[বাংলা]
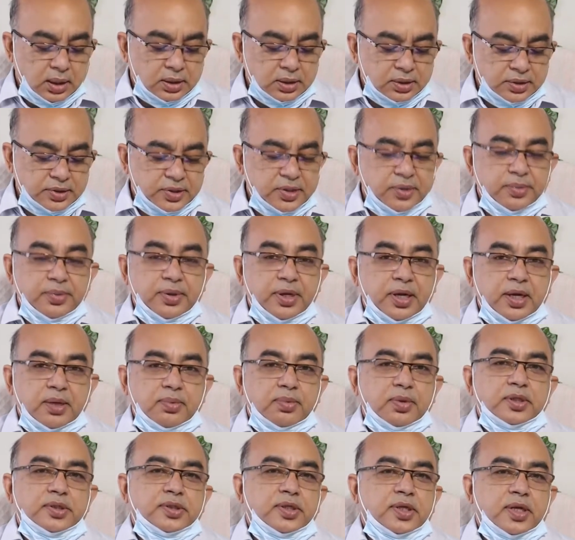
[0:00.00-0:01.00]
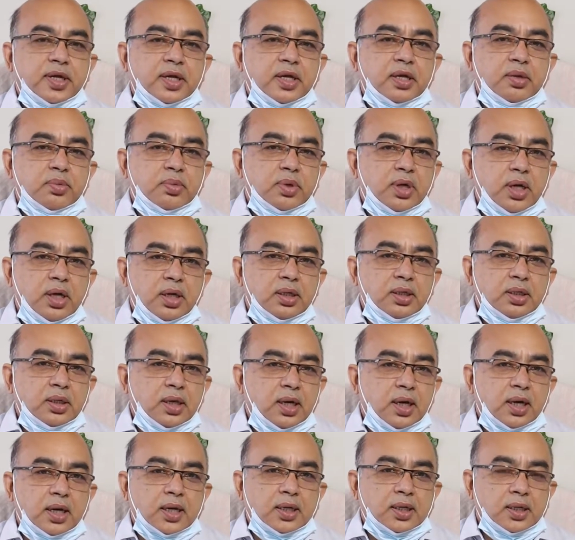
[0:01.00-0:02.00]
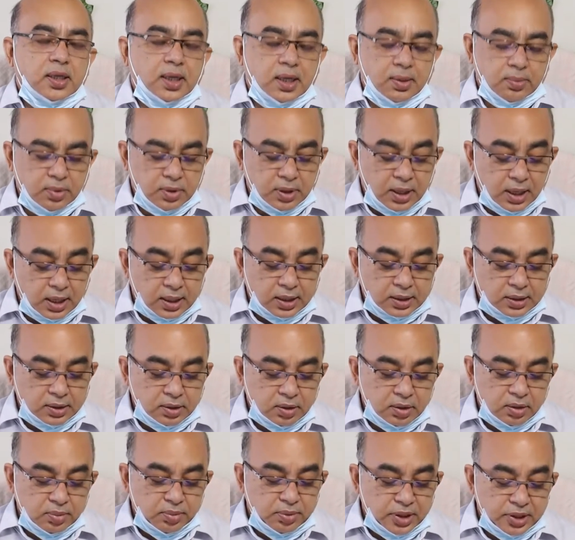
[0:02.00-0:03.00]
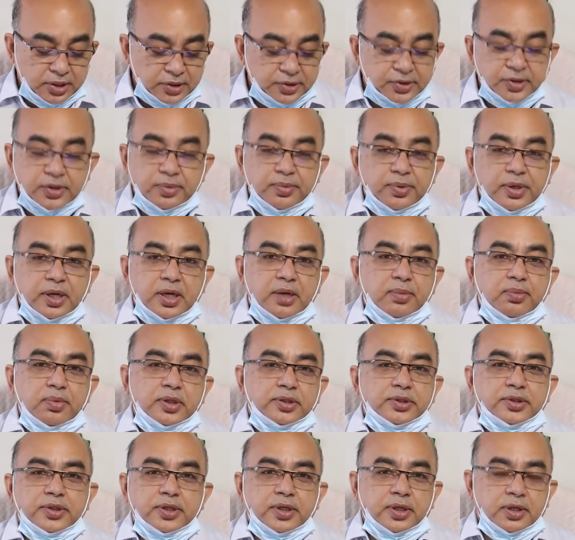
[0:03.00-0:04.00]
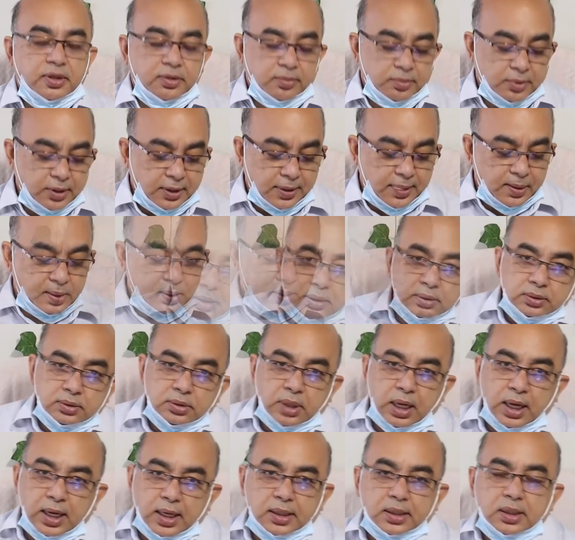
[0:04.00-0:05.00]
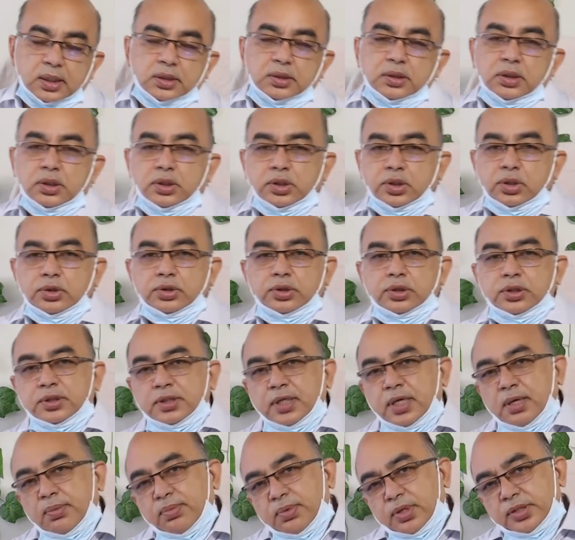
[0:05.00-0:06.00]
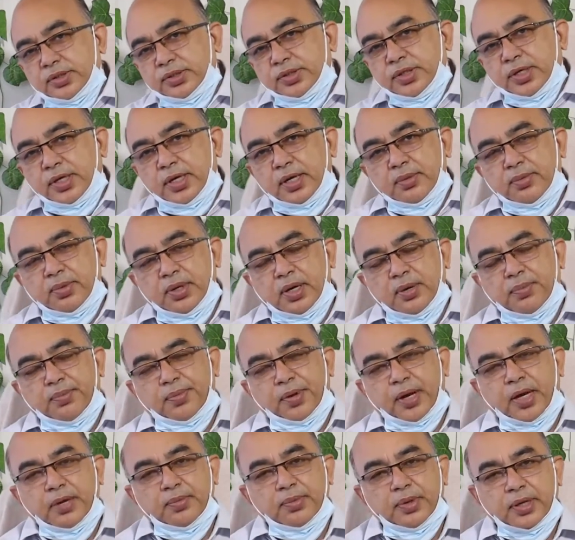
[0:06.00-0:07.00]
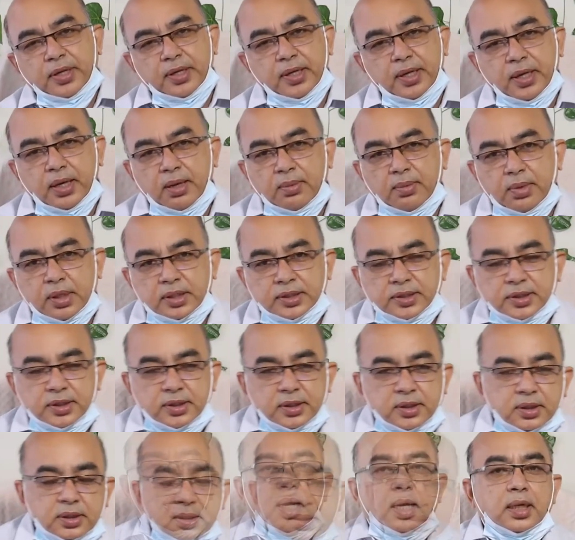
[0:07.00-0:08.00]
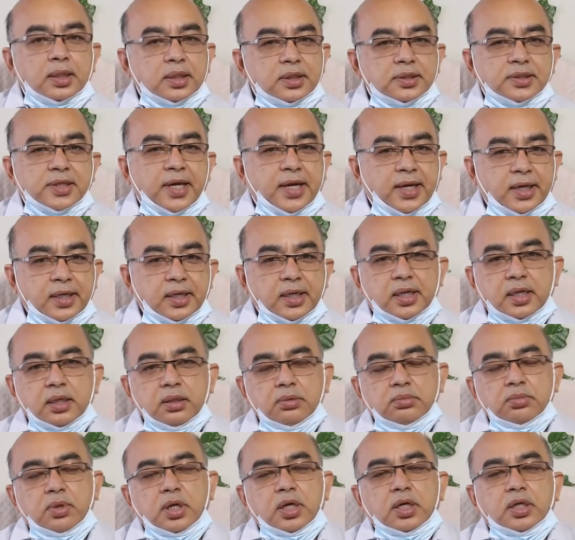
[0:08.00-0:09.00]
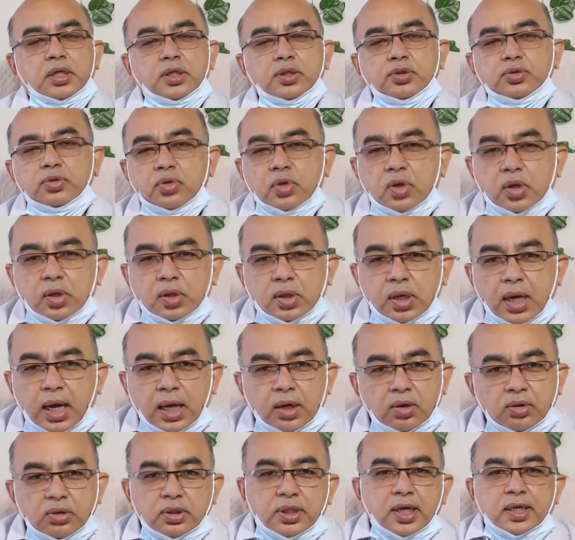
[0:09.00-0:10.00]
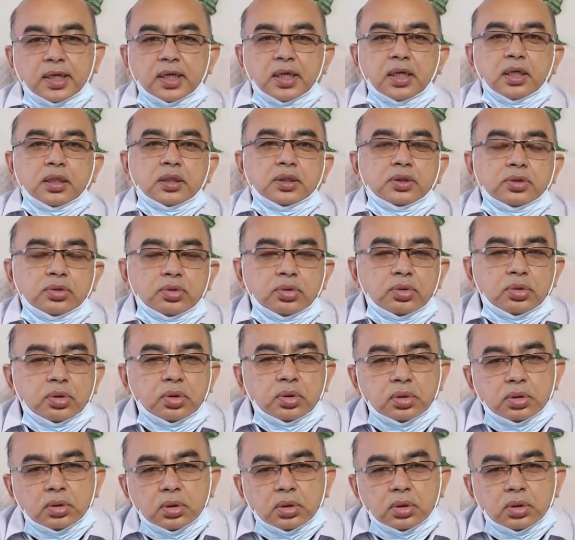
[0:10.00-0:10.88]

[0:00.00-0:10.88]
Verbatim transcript: একটা সিভিয়ার অ্যাপ্লাস্টিক অ্যানিমিয়া এবং আরেকটা হলো ভেরি সিভিয়ার অ্যাপ্লাস্টিক অ্যানিমিয়া আরেকটা জিনিস হচ্ছে যে অ্যাপ্লাস্টিক অ্যানিমিয়া প্রাইমারি বা একটা সেকেন্ডারি মানে কিছু কারণ থাকে কিছু